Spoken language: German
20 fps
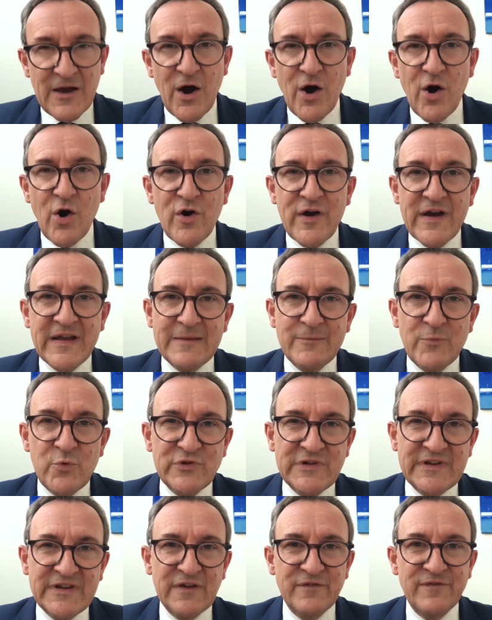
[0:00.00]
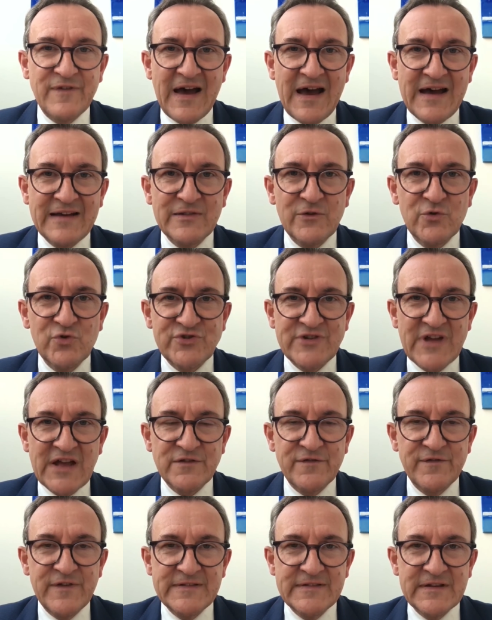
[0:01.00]
auch eine mündliche Verhandlung
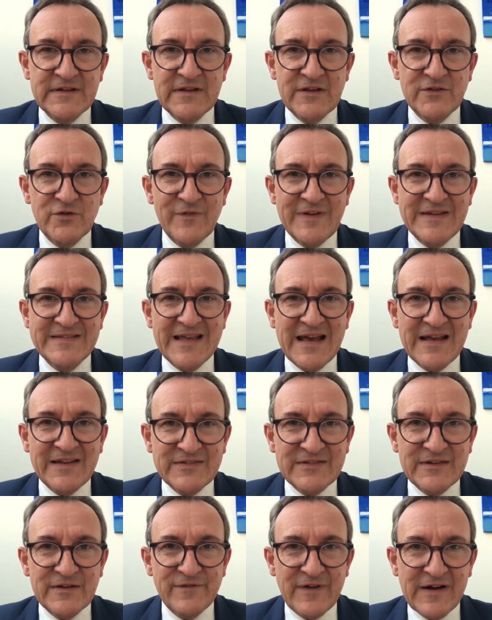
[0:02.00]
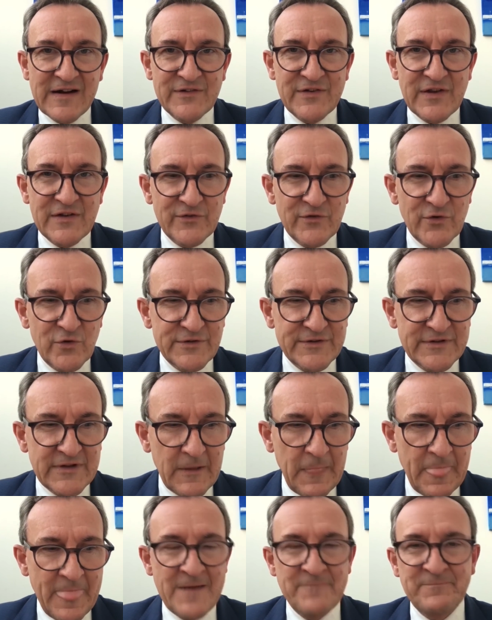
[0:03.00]
stattfindet. Also wenn das der Fall sein
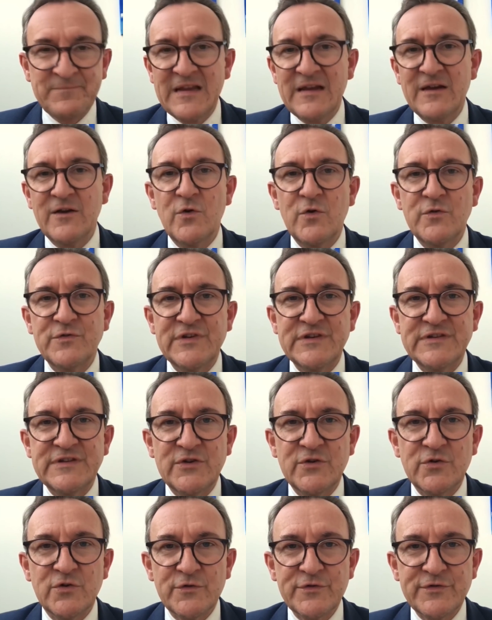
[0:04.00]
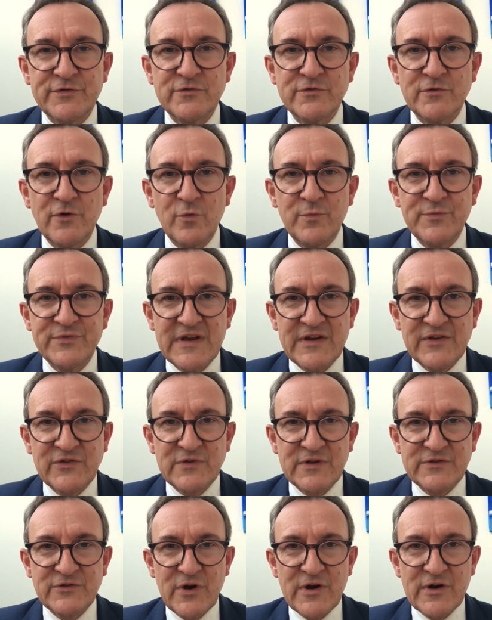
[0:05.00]
sollte, erhöhen sich die Kosten um
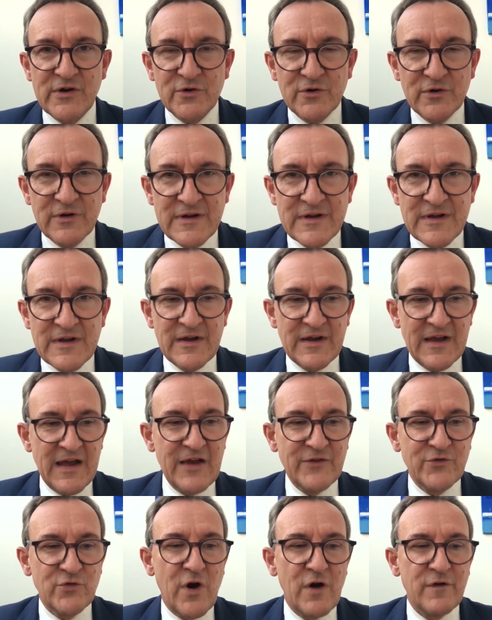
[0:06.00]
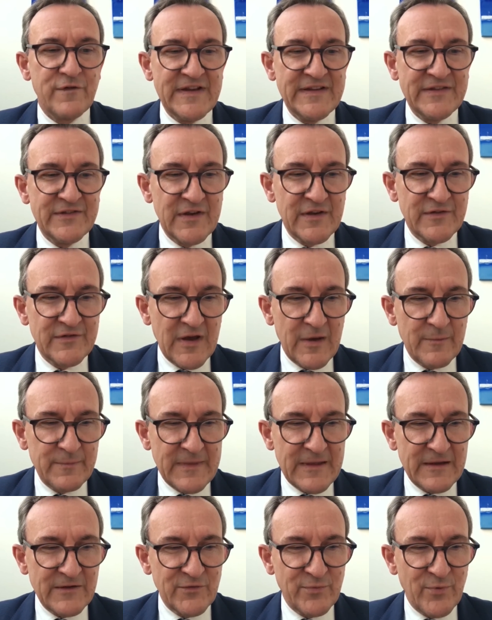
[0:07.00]
600 Euro, also auf insgesamt
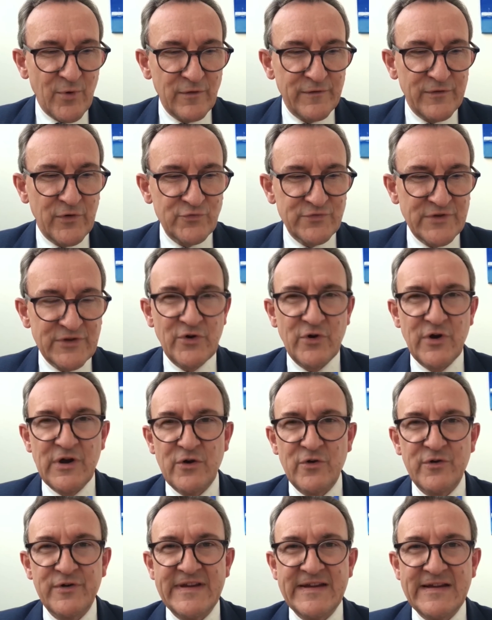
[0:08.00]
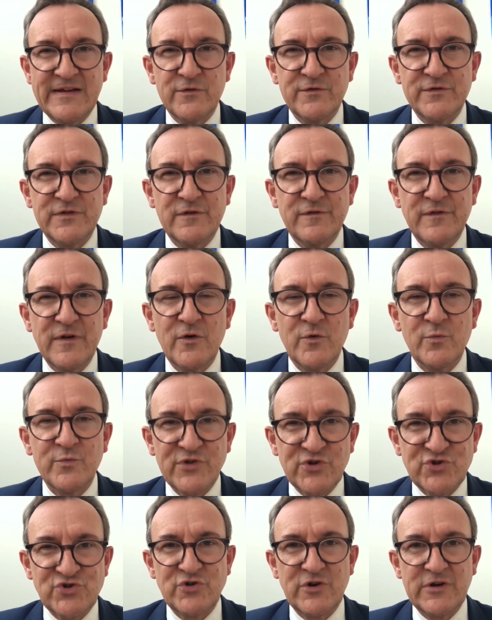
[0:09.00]
1200 Euro inklusive
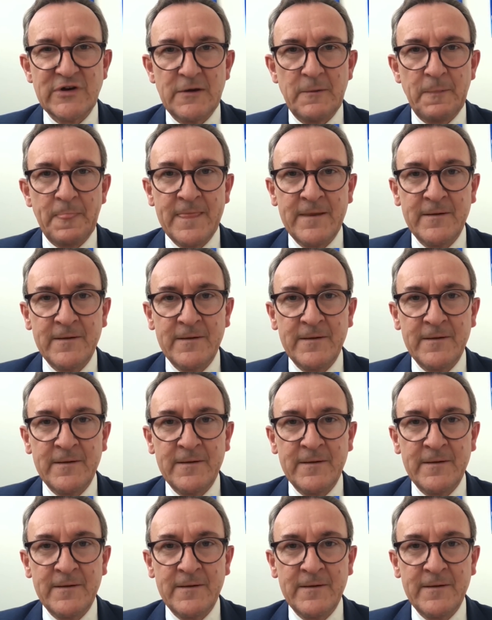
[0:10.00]
Umsatzsteuer.